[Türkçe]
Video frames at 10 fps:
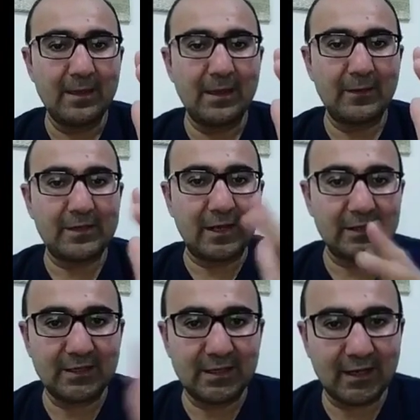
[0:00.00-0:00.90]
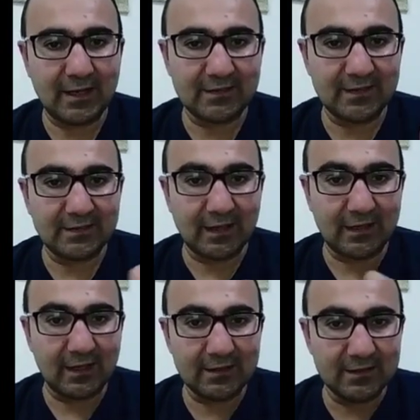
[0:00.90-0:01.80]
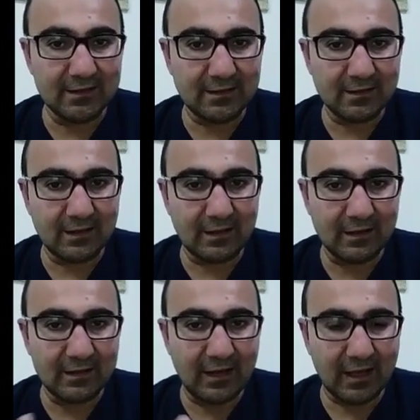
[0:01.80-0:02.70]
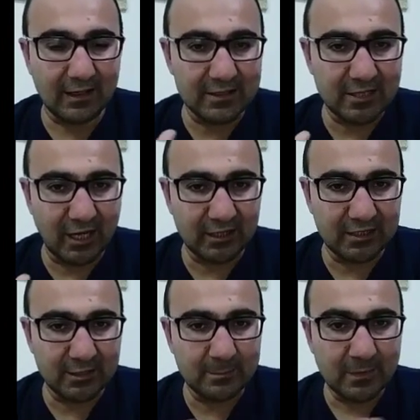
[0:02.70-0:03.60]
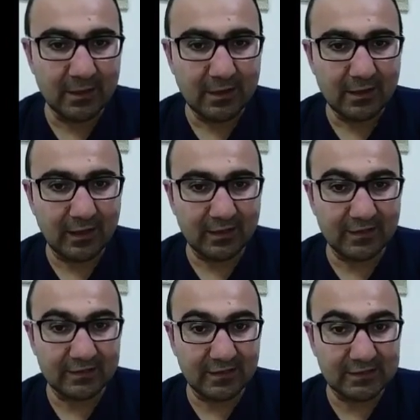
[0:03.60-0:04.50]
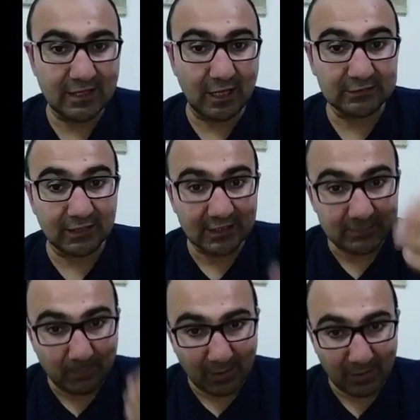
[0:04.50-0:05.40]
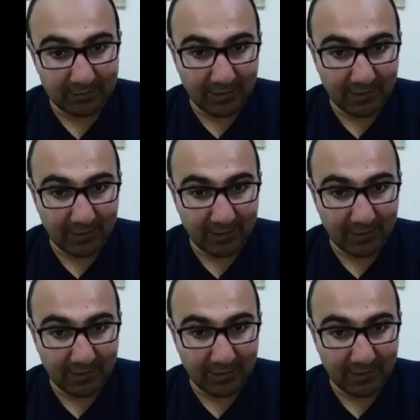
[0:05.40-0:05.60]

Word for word: Evet kadı ile kazasker. Kadı e, yargıç hakim, kazasker ise adalet bakanı.